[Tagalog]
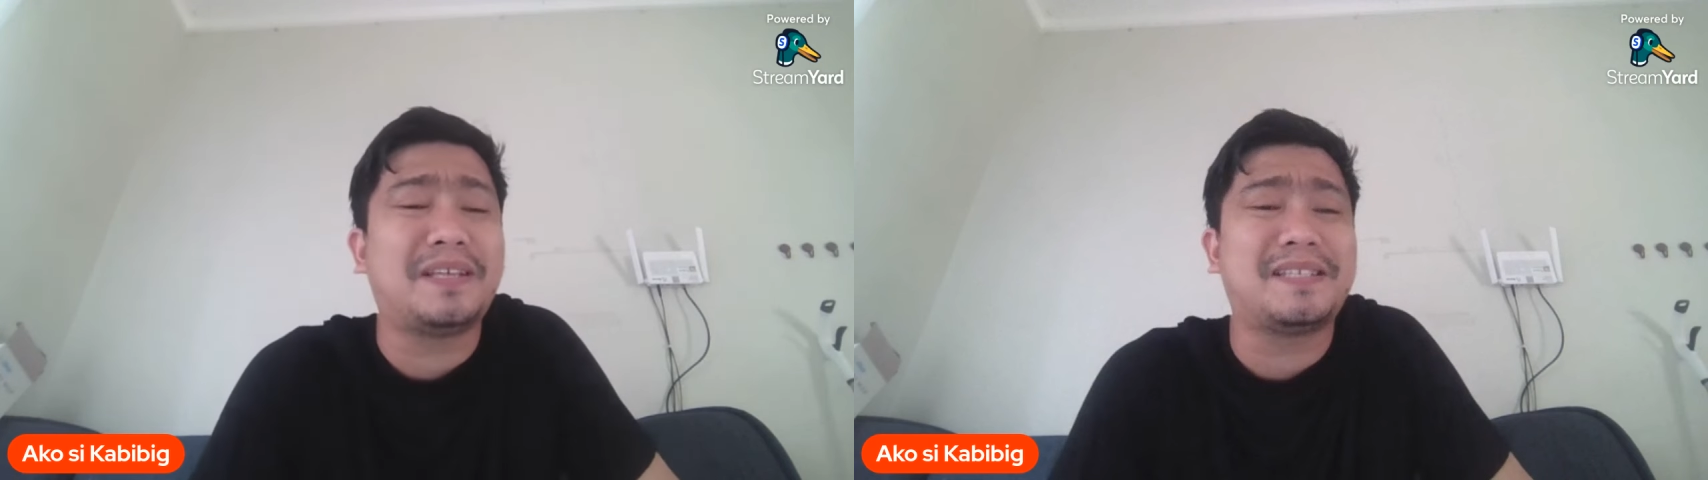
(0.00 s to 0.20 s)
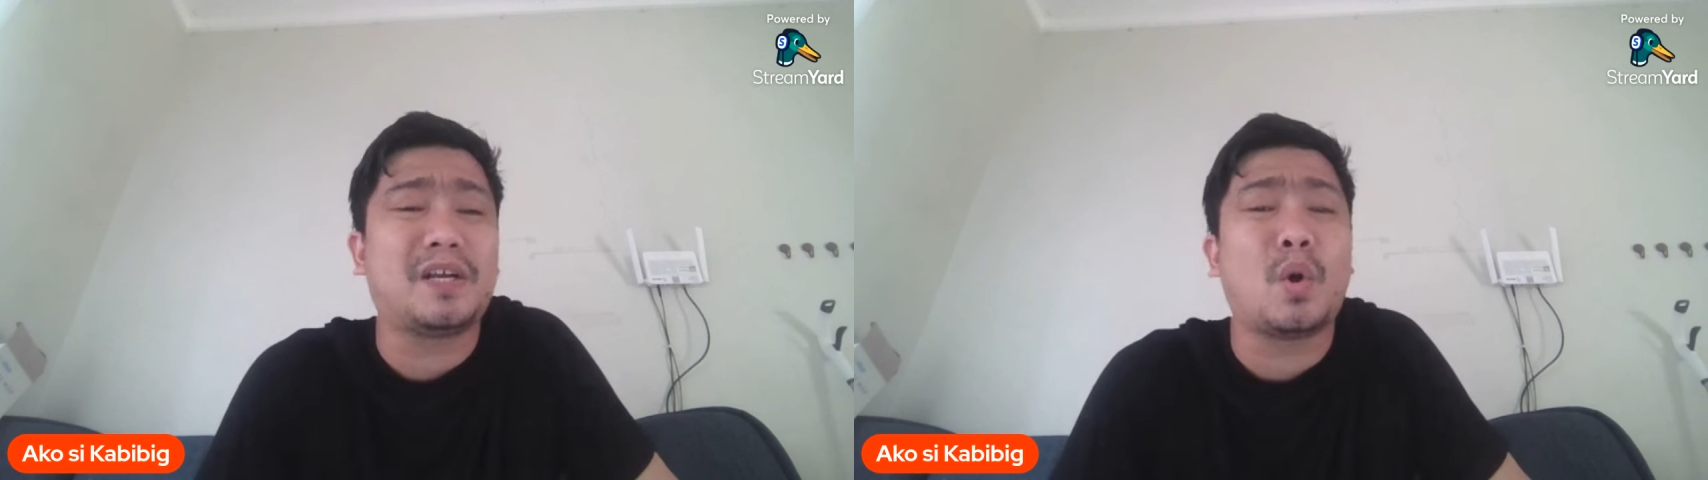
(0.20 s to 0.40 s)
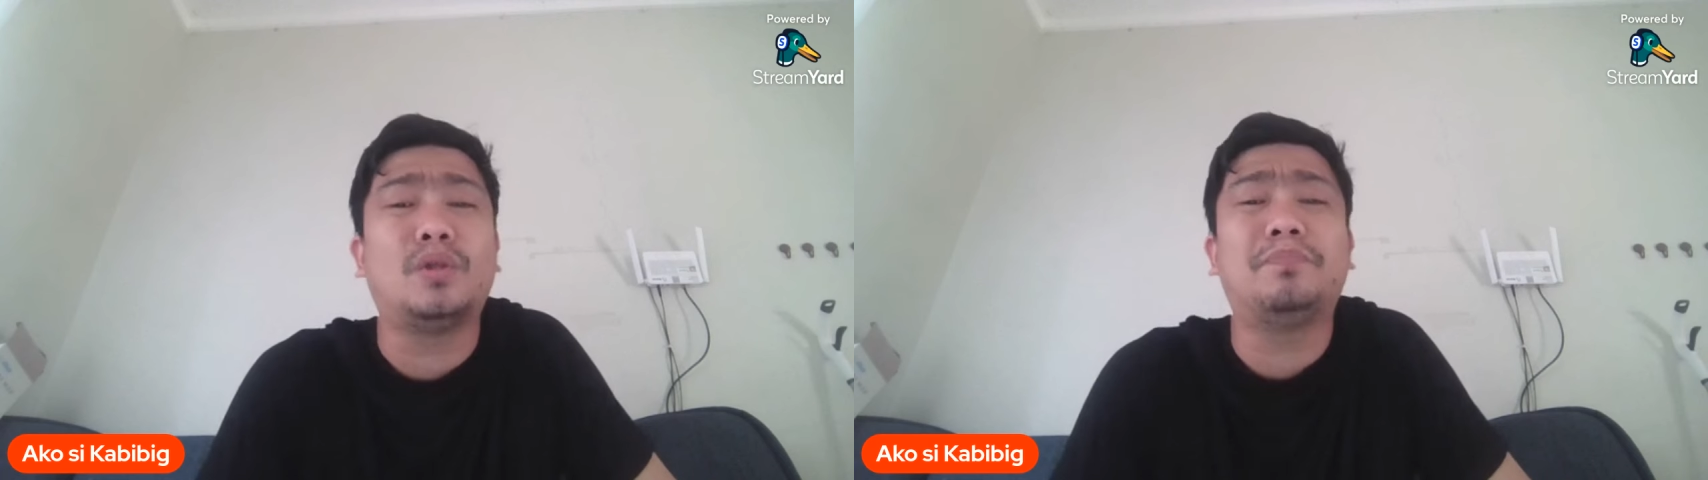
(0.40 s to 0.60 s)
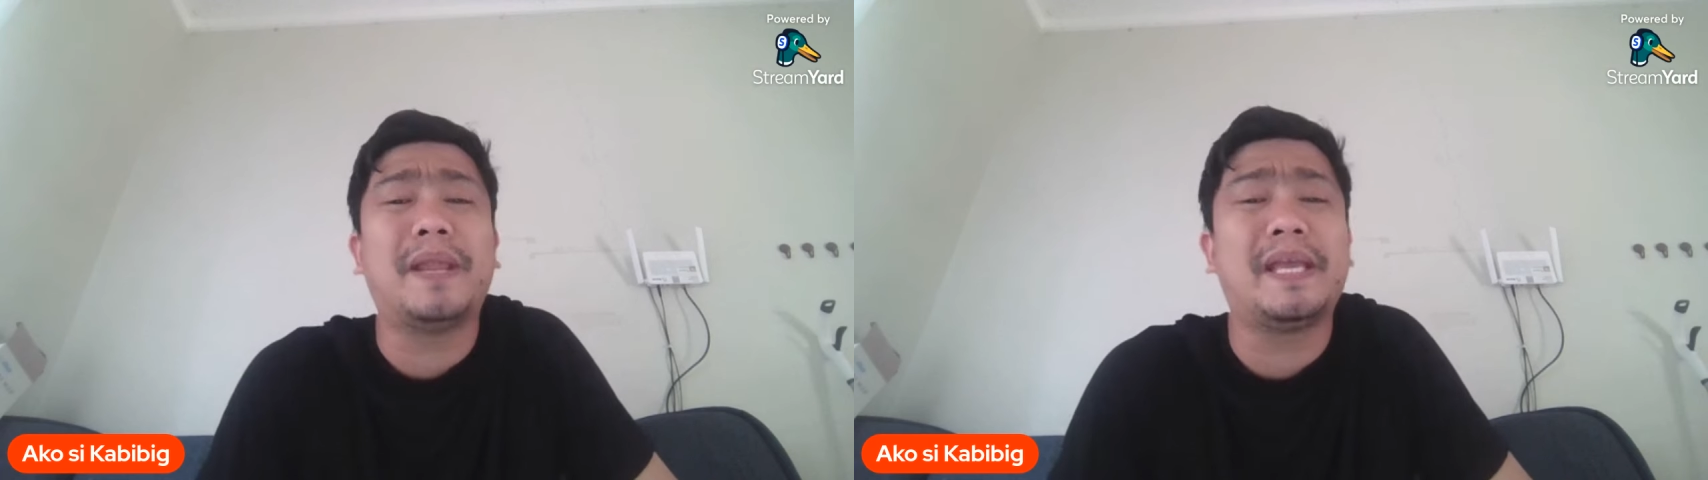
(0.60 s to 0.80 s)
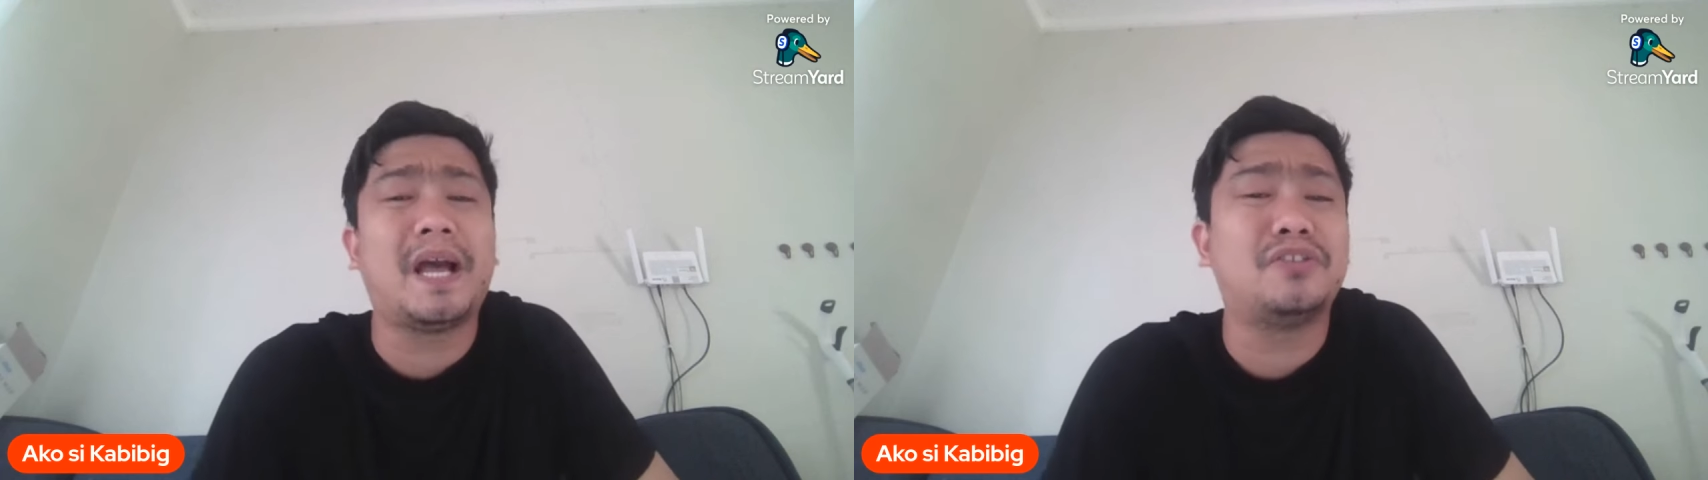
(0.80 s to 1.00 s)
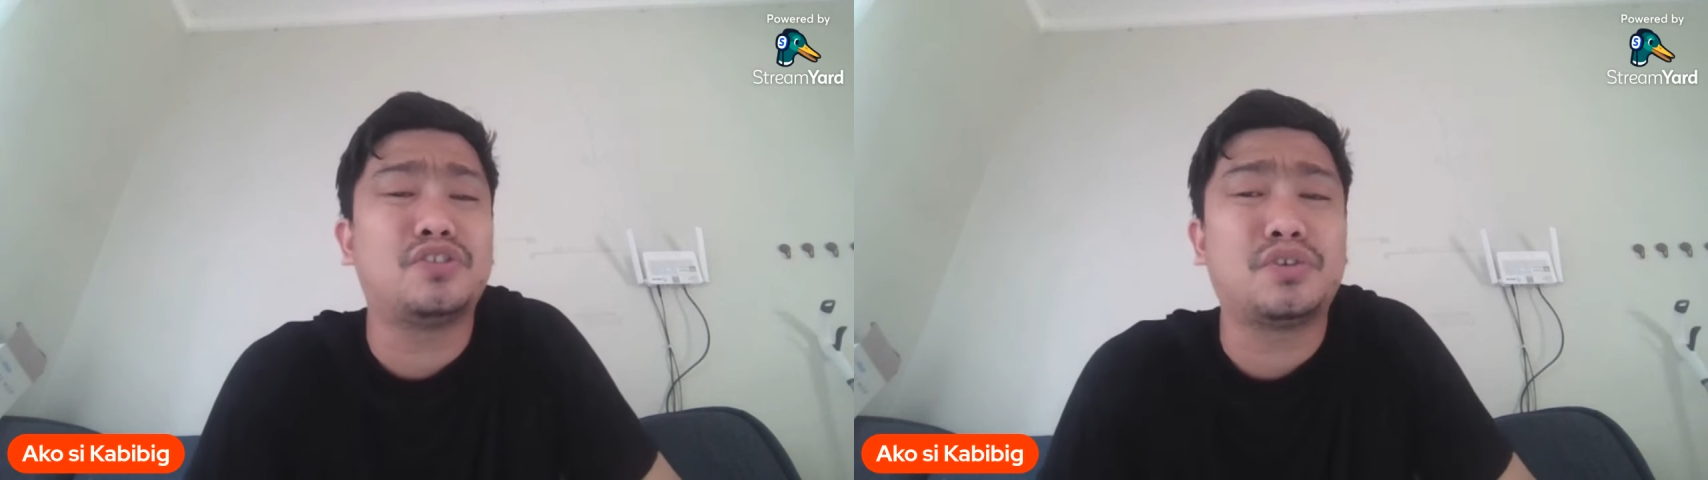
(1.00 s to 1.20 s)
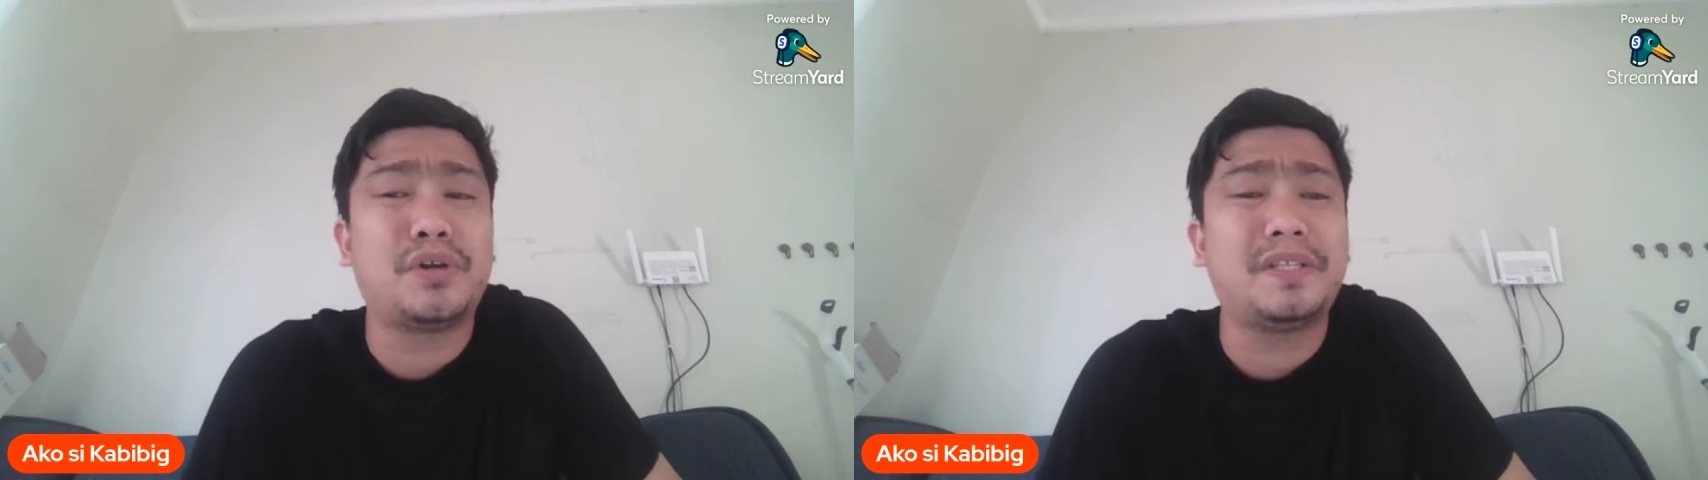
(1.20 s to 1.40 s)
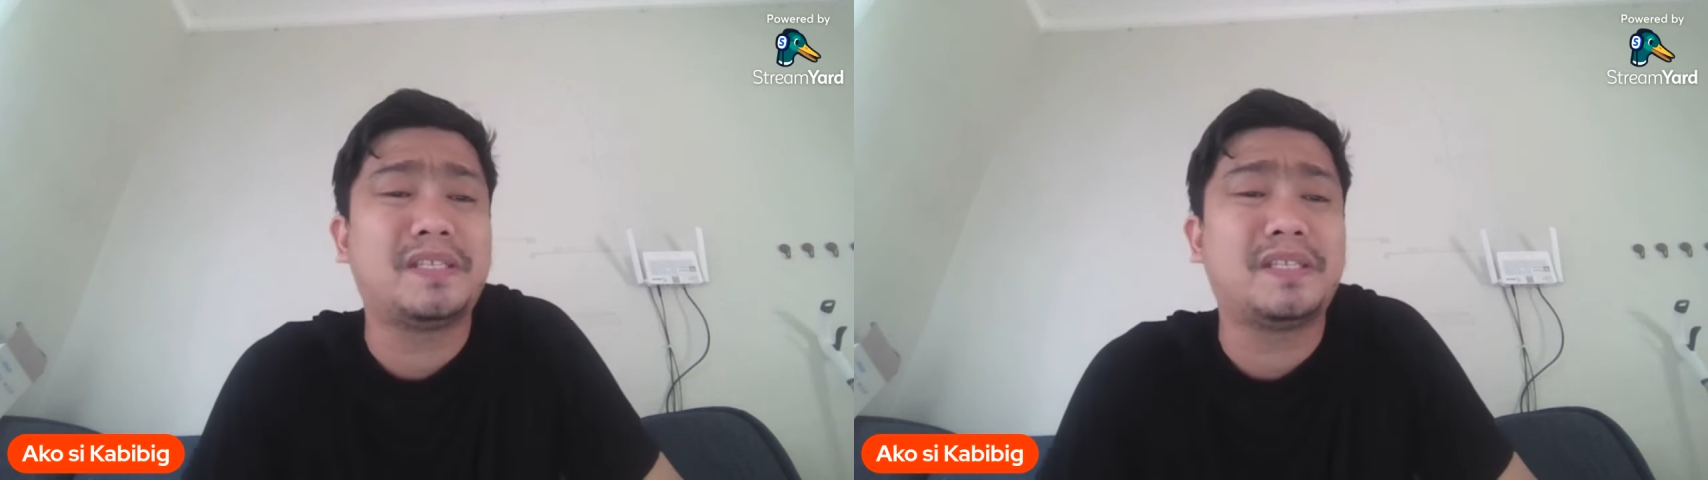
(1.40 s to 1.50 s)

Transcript: sa Coldplay concert.